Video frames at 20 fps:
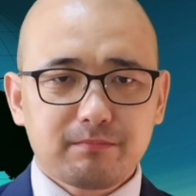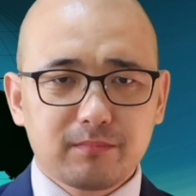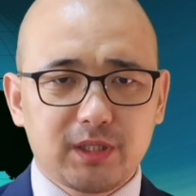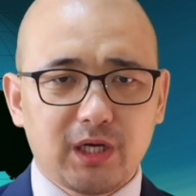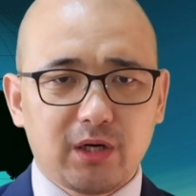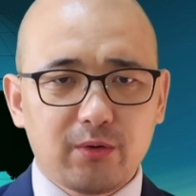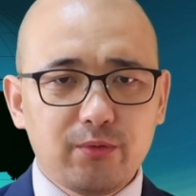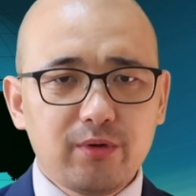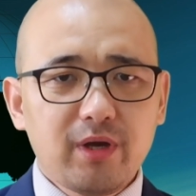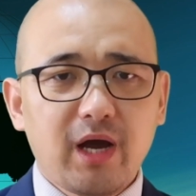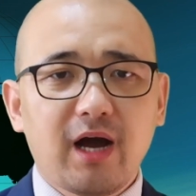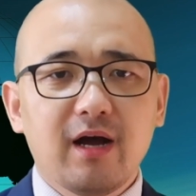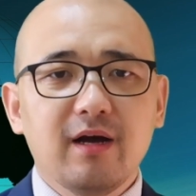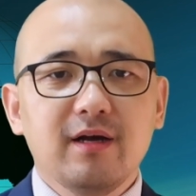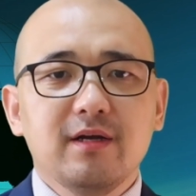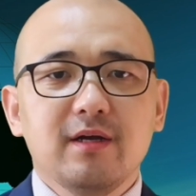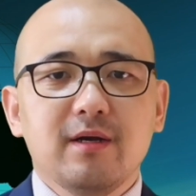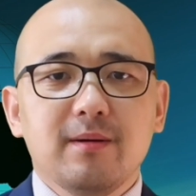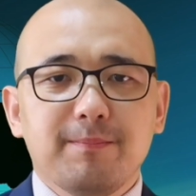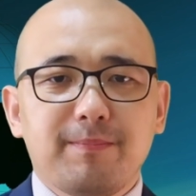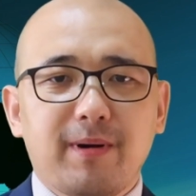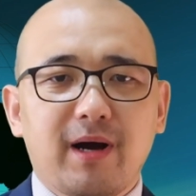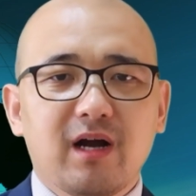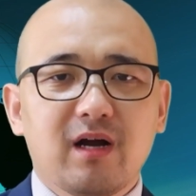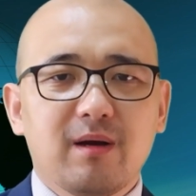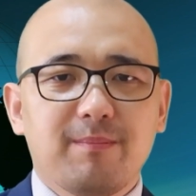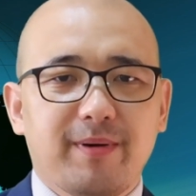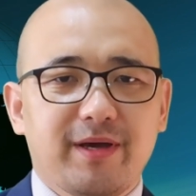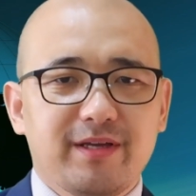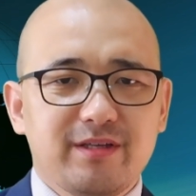等于啊半
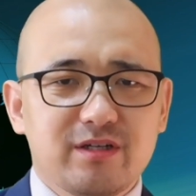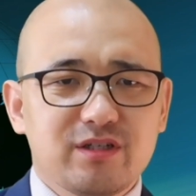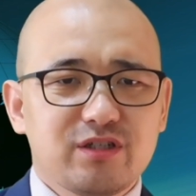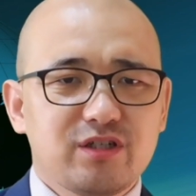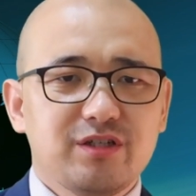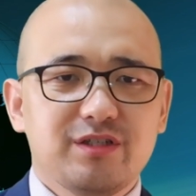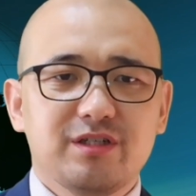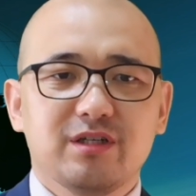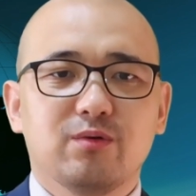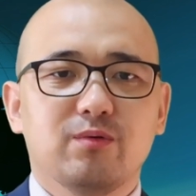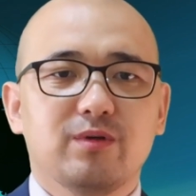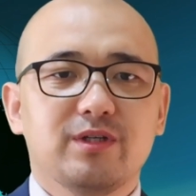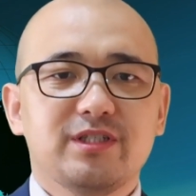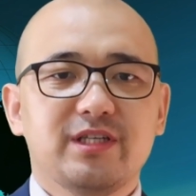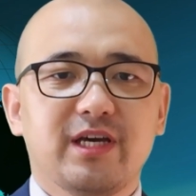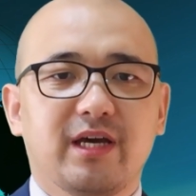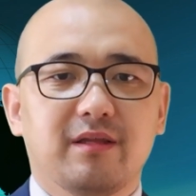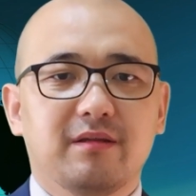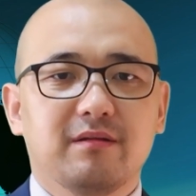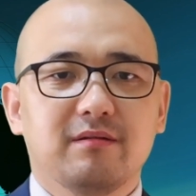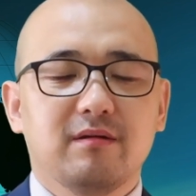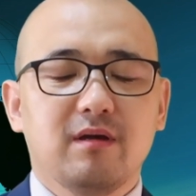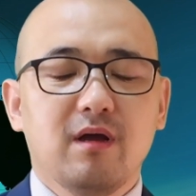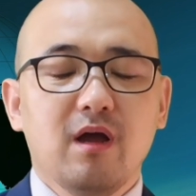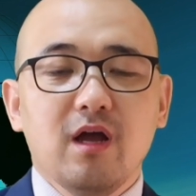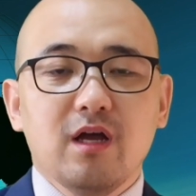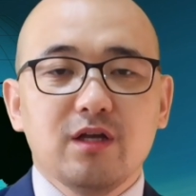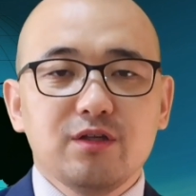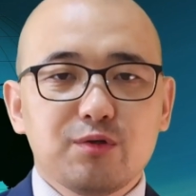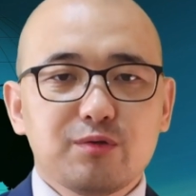个北京市已经沦陷。
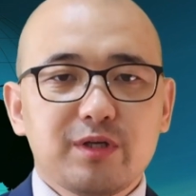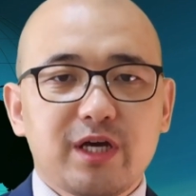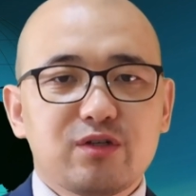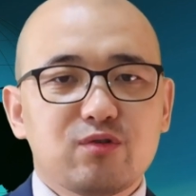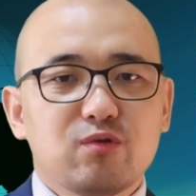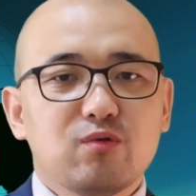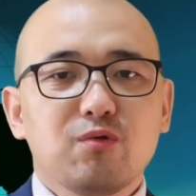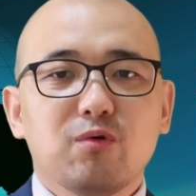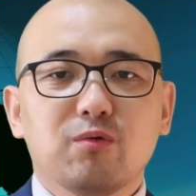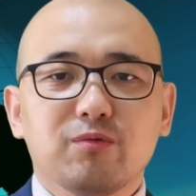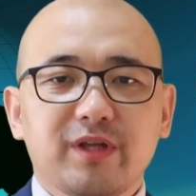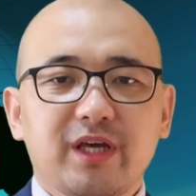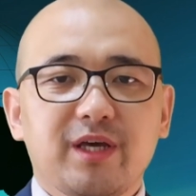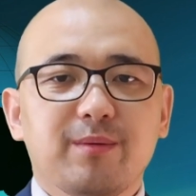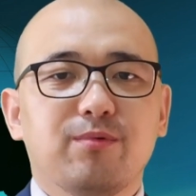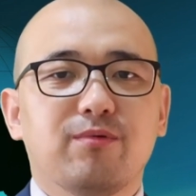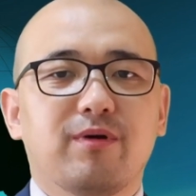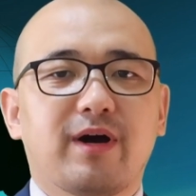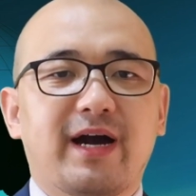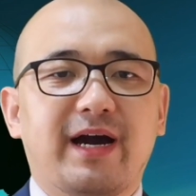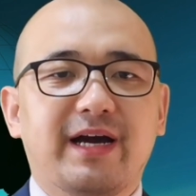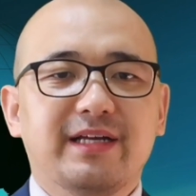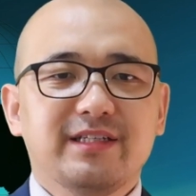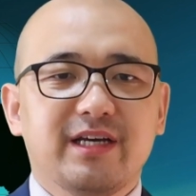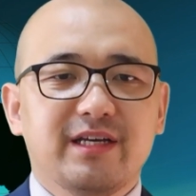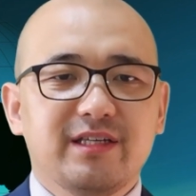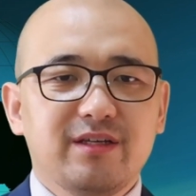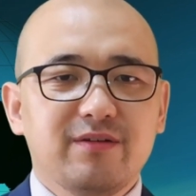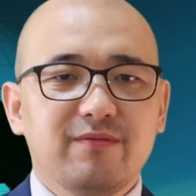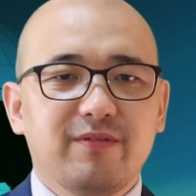就在中共内部还
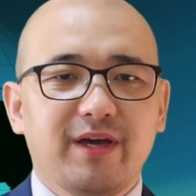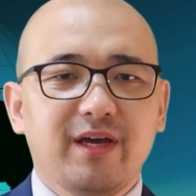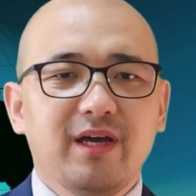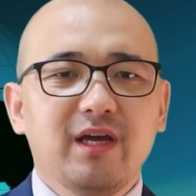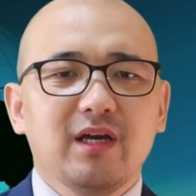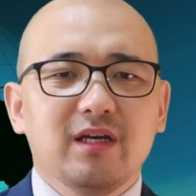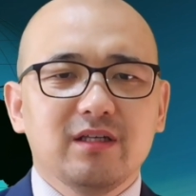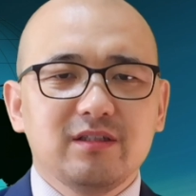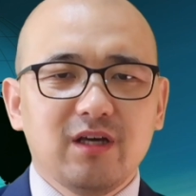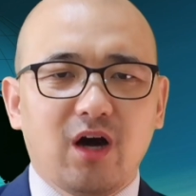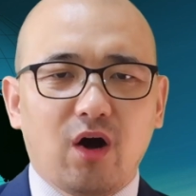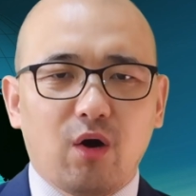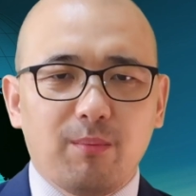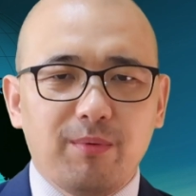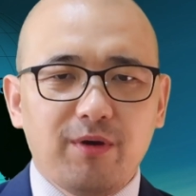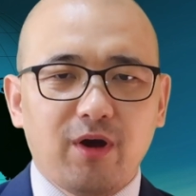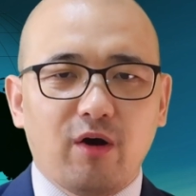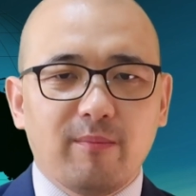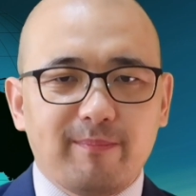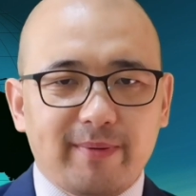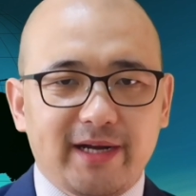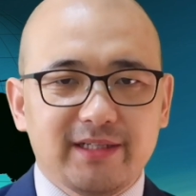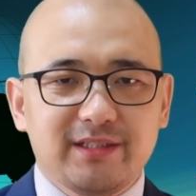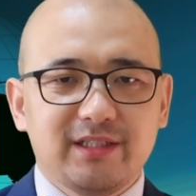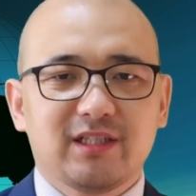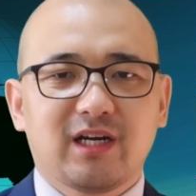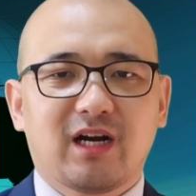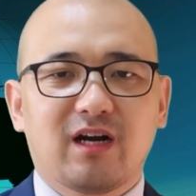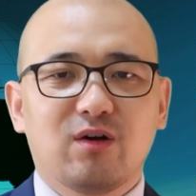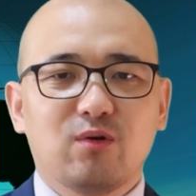在因为要不要摆
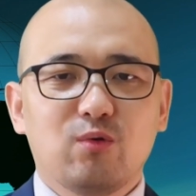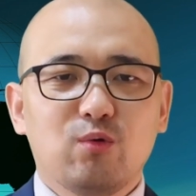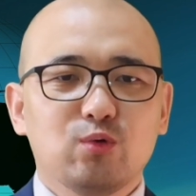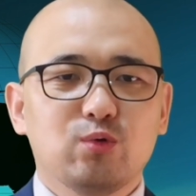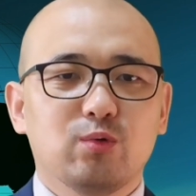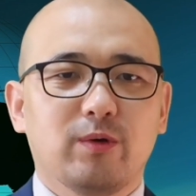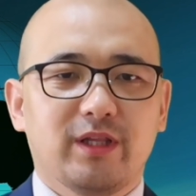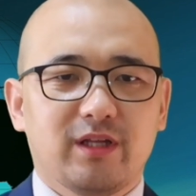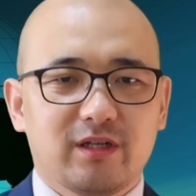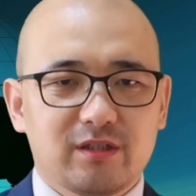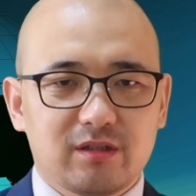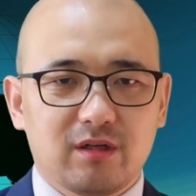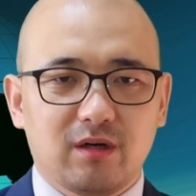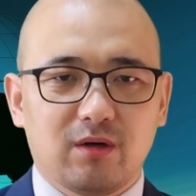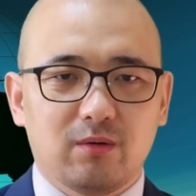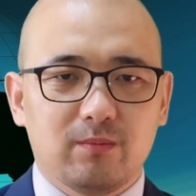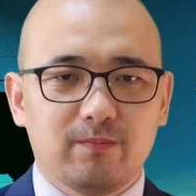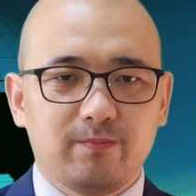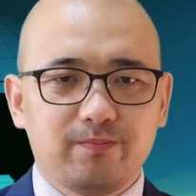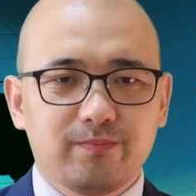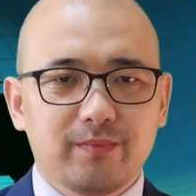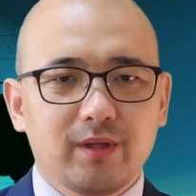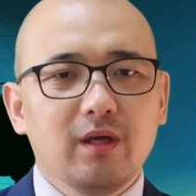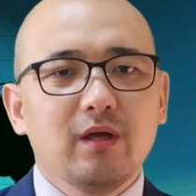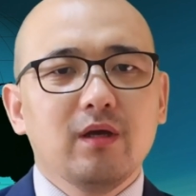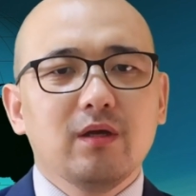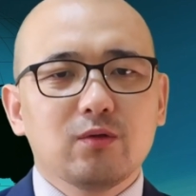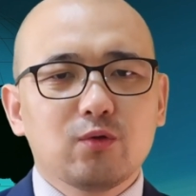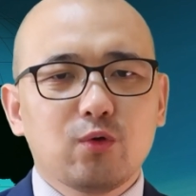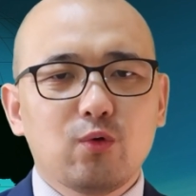地摊儿互怼的时候，
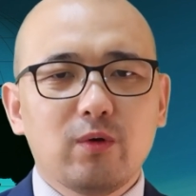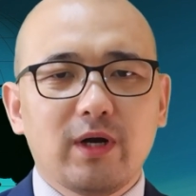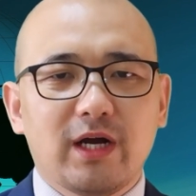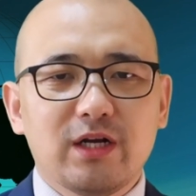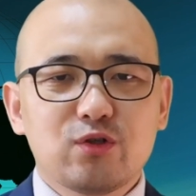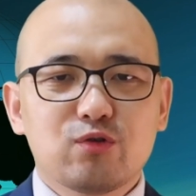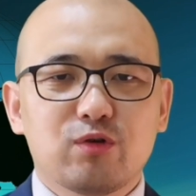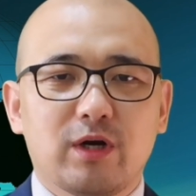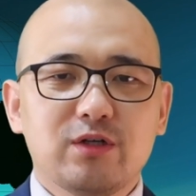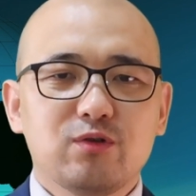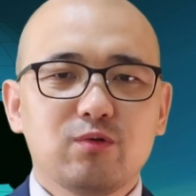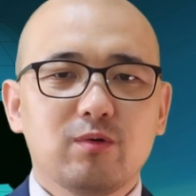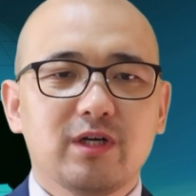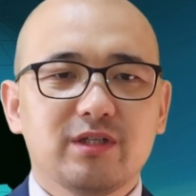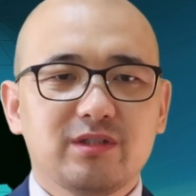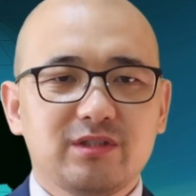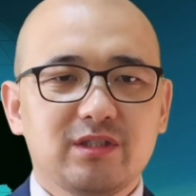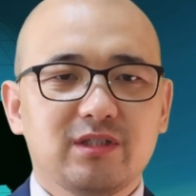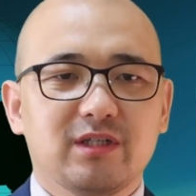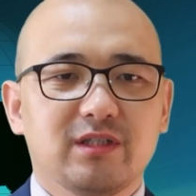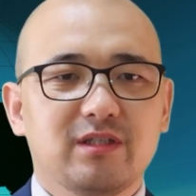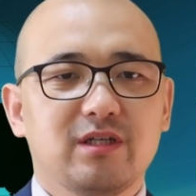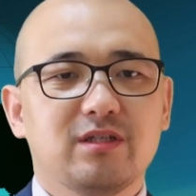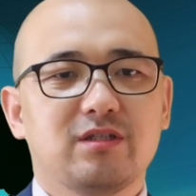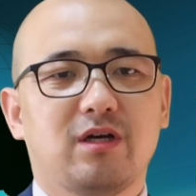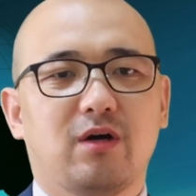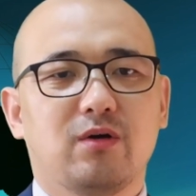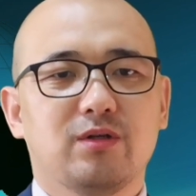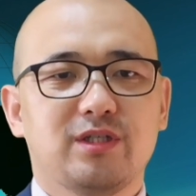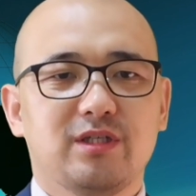突然传出了惊人的
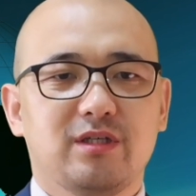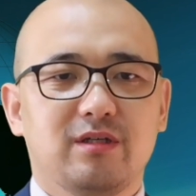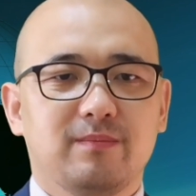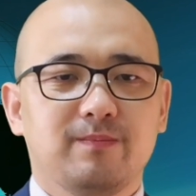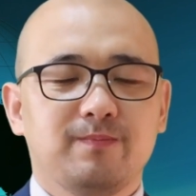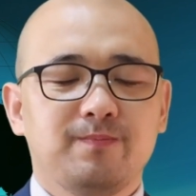消息：